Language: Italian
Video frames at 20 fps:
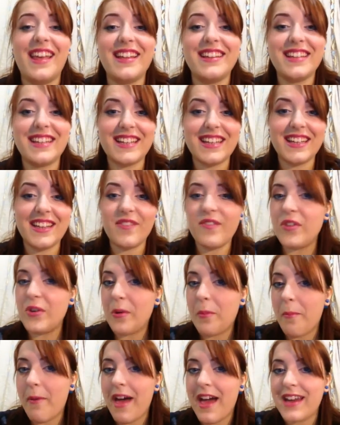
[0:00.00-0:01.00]
è andata
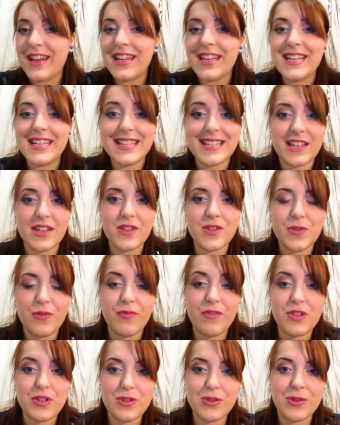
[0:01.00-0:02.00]
davvero bene, nel senso ho
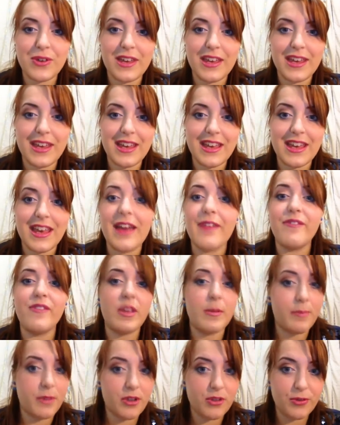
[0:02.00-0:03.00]
visto che
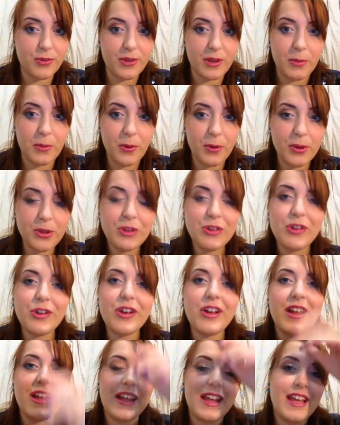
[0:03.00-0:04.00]
vi è piaciuta
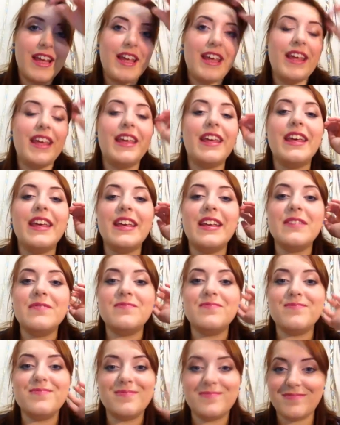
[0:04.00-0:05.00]
molto e
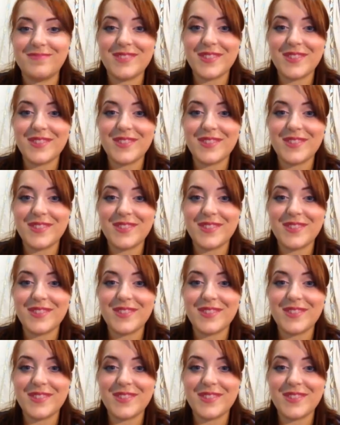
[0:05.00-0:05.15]
mm,